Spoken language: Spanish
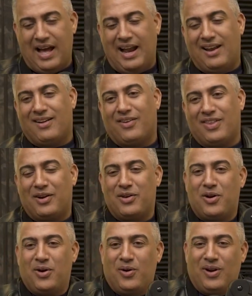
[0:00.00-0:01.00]
dale, lo digo
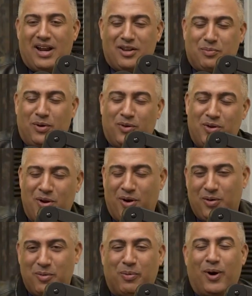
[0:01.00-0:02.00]
yo, la respondo
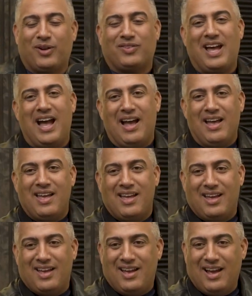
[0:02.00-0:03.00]
yo, no importa. A ver, a
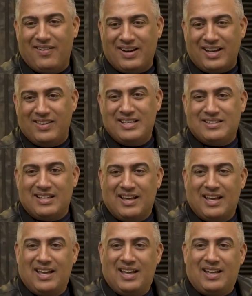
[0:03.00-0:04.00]
ver. A ver qué dice.
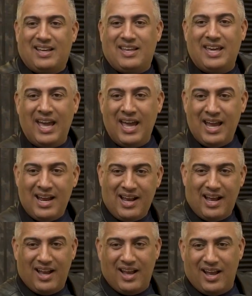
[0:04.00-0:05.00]

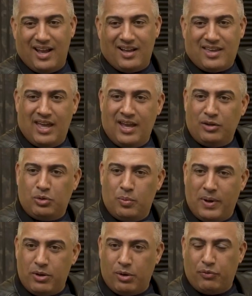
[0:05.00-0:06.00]
¿Quién, quién es tu
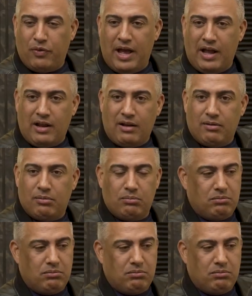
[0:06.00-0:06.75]
mayor fan?